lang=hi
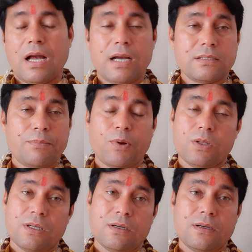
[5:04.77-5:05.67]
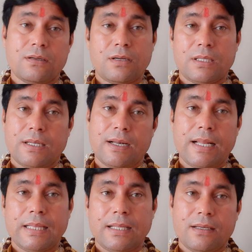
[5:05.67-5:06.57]
आग से बहुत खतरा
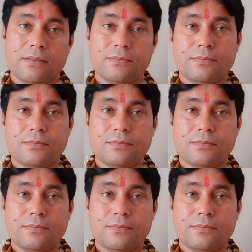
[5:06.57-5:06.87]
रहता है